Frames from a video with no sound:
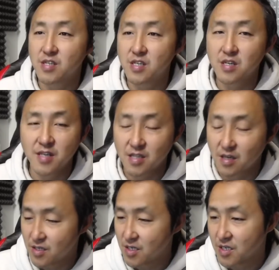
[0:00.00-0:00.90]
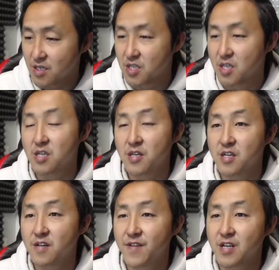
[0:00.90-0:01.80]
这个在当时已经是形成了
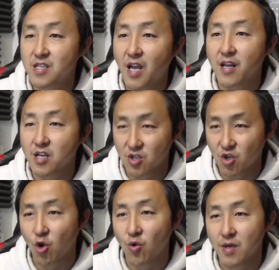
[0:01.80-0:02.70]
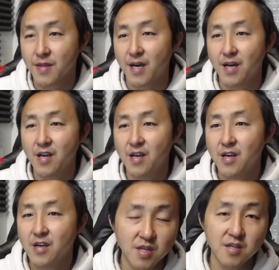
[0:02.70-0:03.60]
一个非常大的一个丑闻呐。
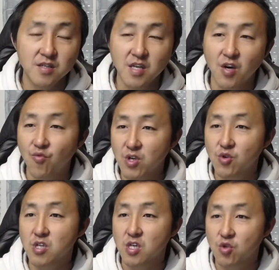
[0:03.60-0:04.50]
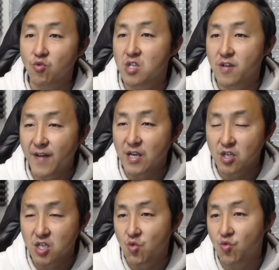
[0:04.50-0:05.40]
当时在温州这个动车发生
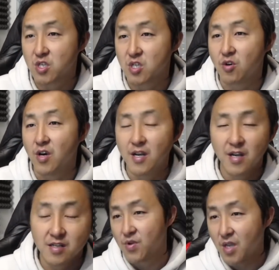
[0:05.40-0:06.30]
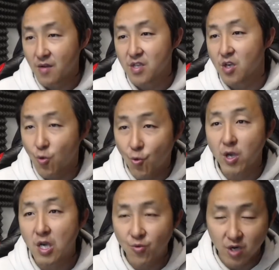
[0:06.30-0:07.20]
事故的时候，当地的
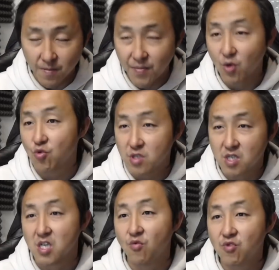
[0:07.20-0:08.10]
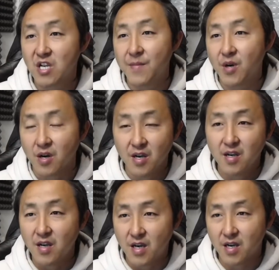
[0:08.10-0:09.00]
官员为了保住自己的乌纱帽
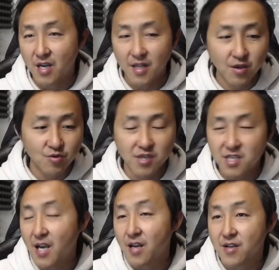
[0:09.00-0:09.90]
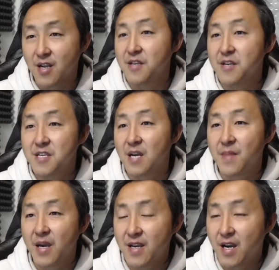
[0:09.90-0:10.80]
啊，赶紧就是下令赶紧掩
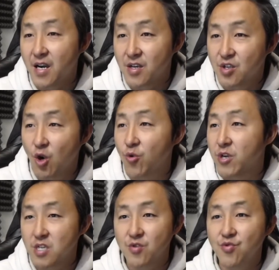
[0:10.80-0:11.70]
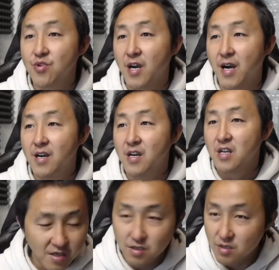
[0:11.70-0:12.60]
埋呀啊销毁证据呀，
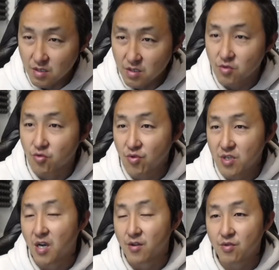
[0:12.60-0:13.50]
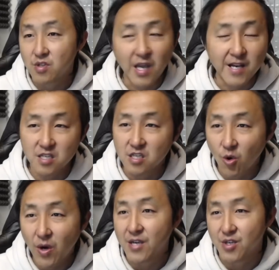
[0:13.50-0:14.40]
试图想去大事
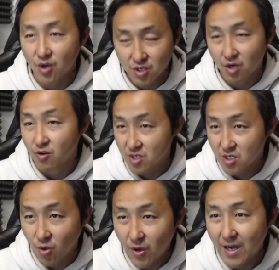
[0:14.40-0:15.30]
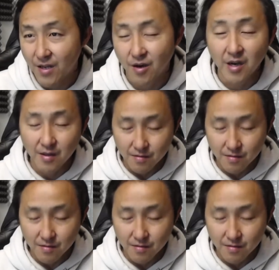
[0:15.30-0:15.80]
化小，小事化了。